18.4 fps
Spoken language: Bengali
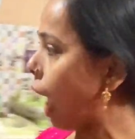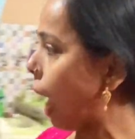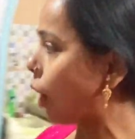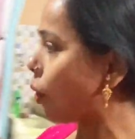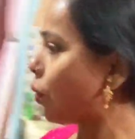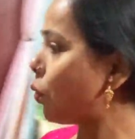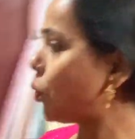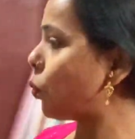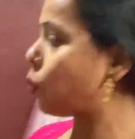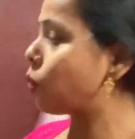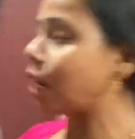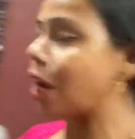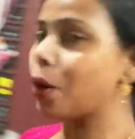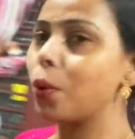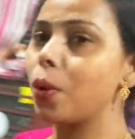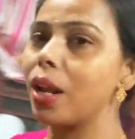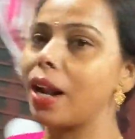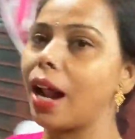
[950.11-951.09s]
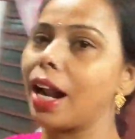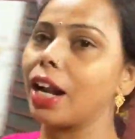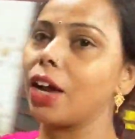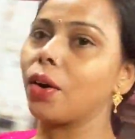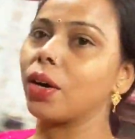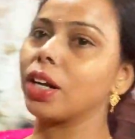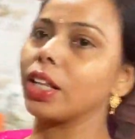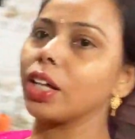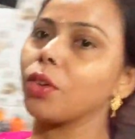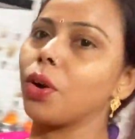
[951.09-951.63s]
এখন টুকটাক করে
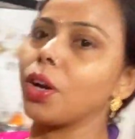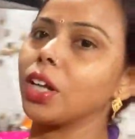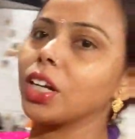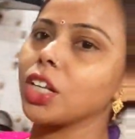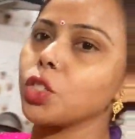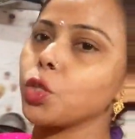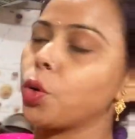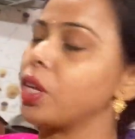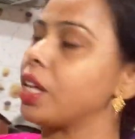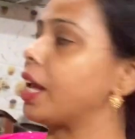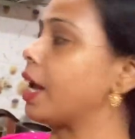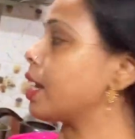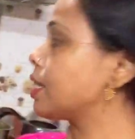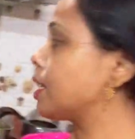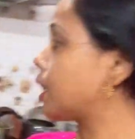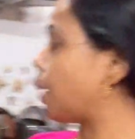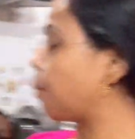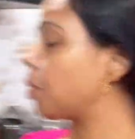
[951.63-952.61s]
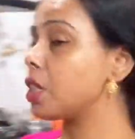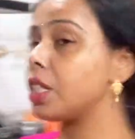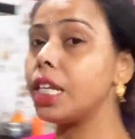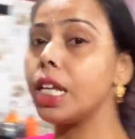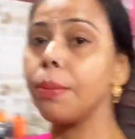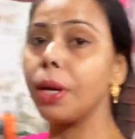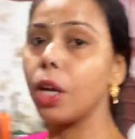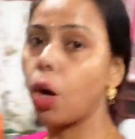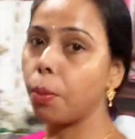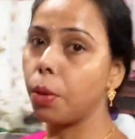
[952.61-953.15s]
রান্নাঘরটা দেখো অনেকটা ছড়িয়ে গেছে তারপরে
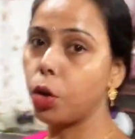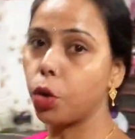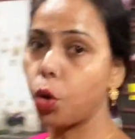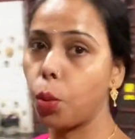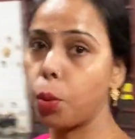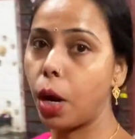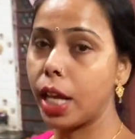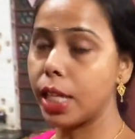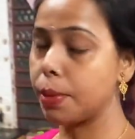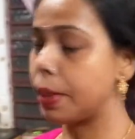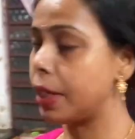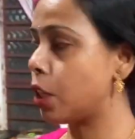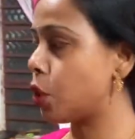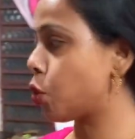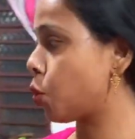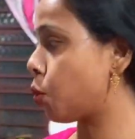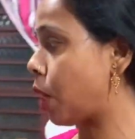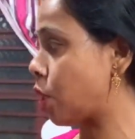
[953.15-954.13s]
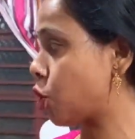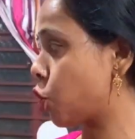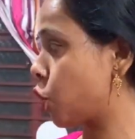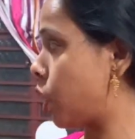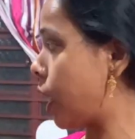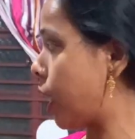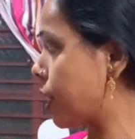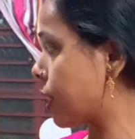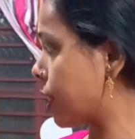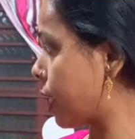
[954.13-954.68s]
ডিমের অমলেট করবো হাজব্যান্ডের জন্য আসলে
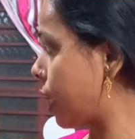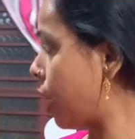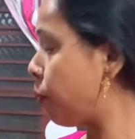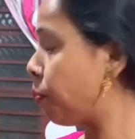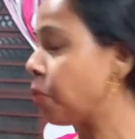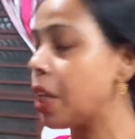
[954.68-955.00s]
আজকে